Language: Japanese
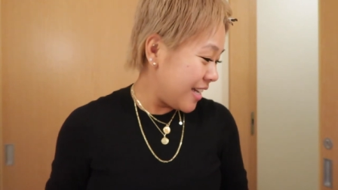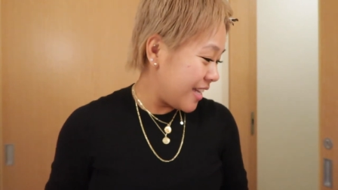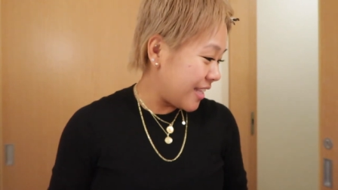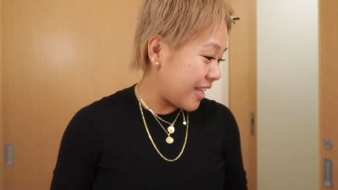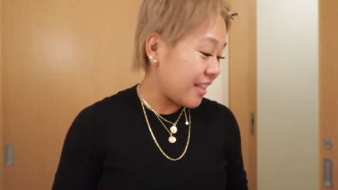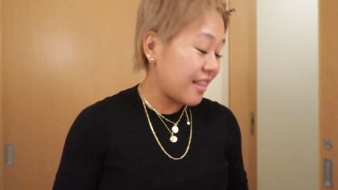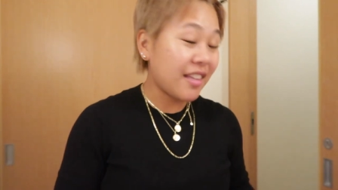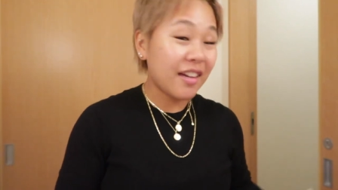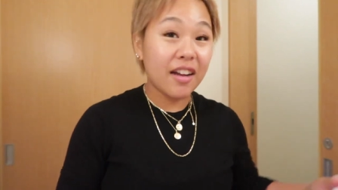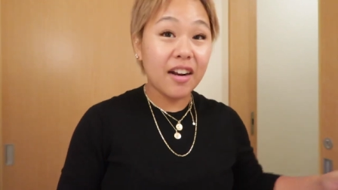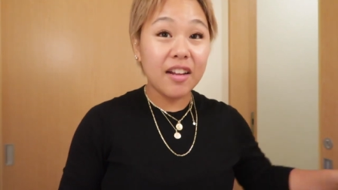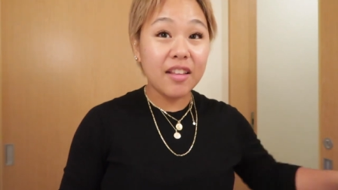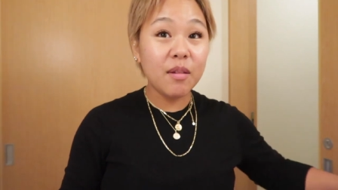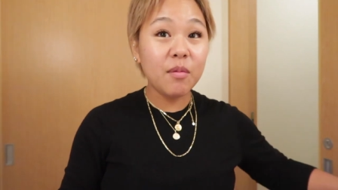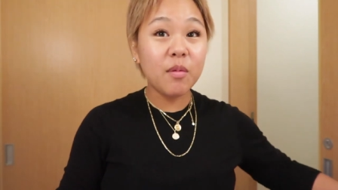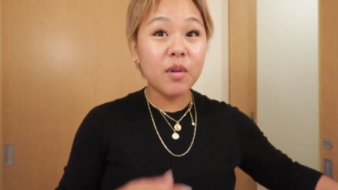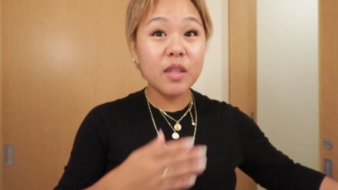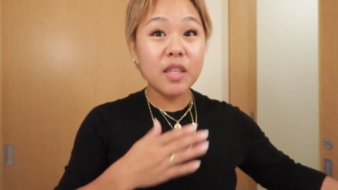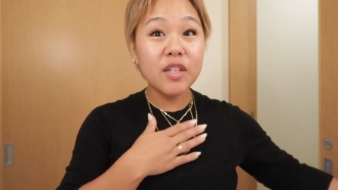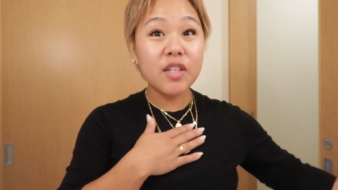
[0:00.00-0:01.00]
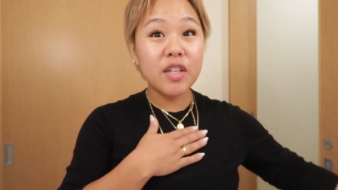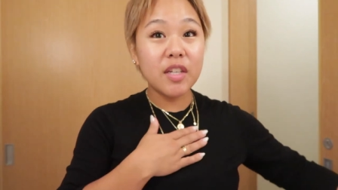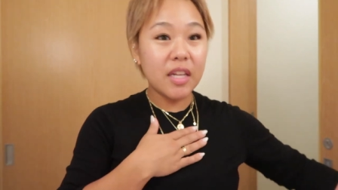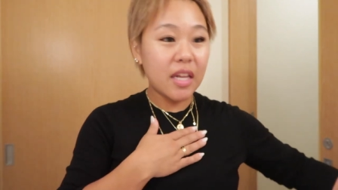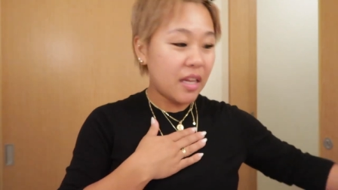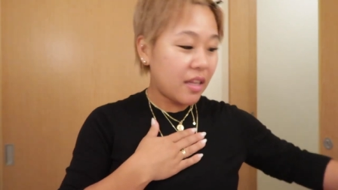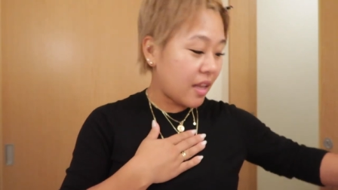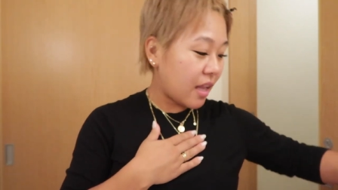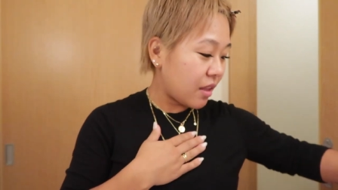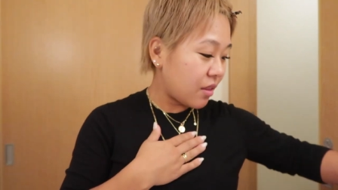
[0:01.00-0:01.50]
だったからでも私は
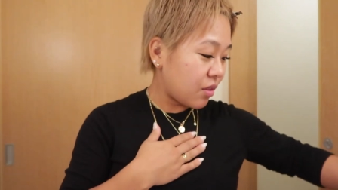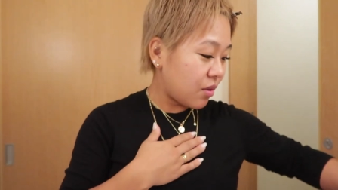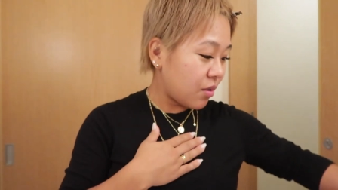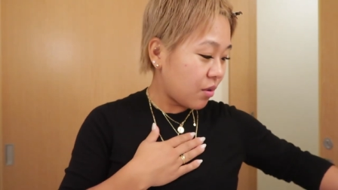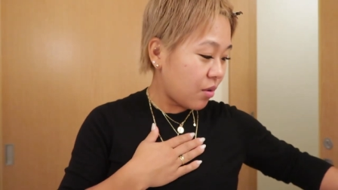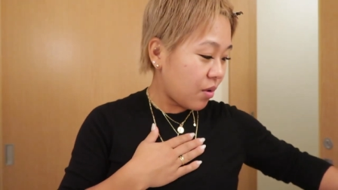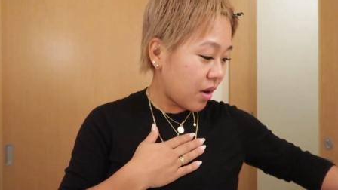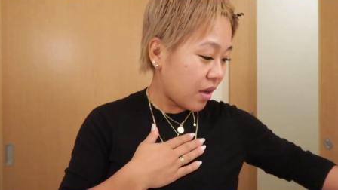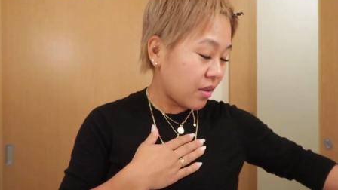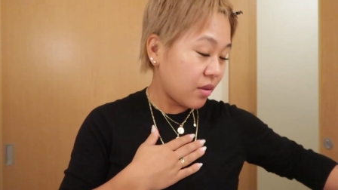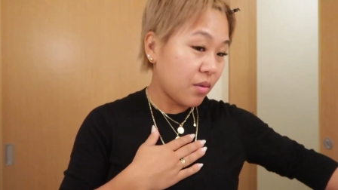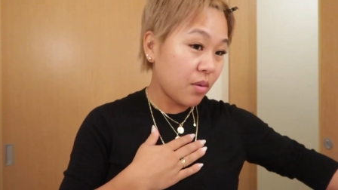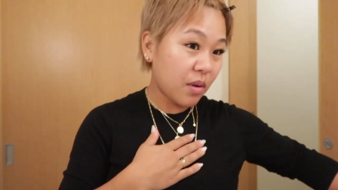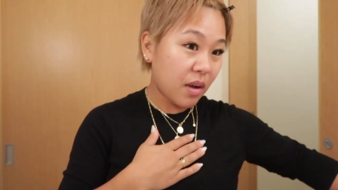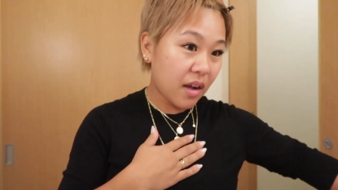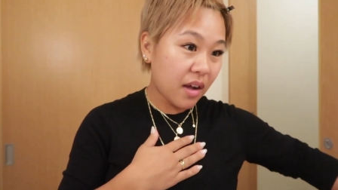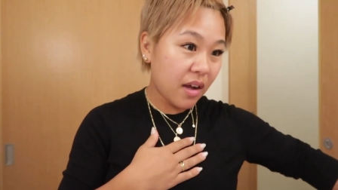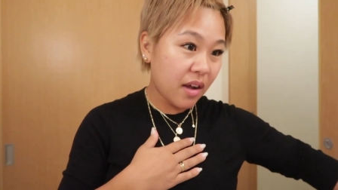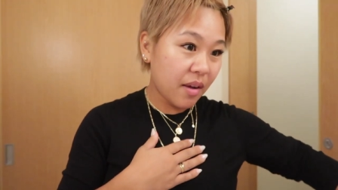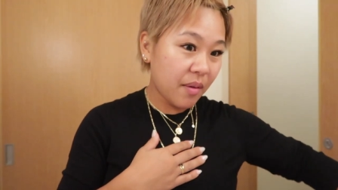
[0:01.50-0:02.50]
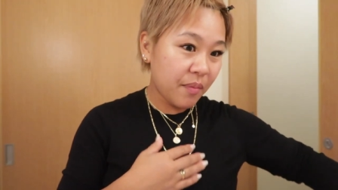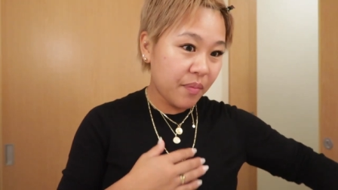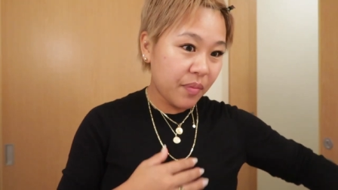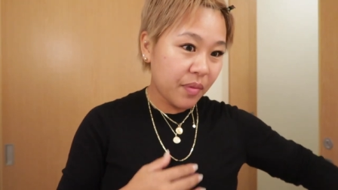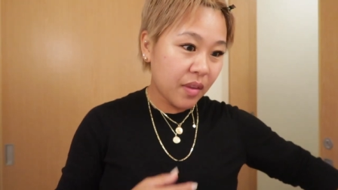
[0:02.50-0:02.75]
ね納豆ご飯とか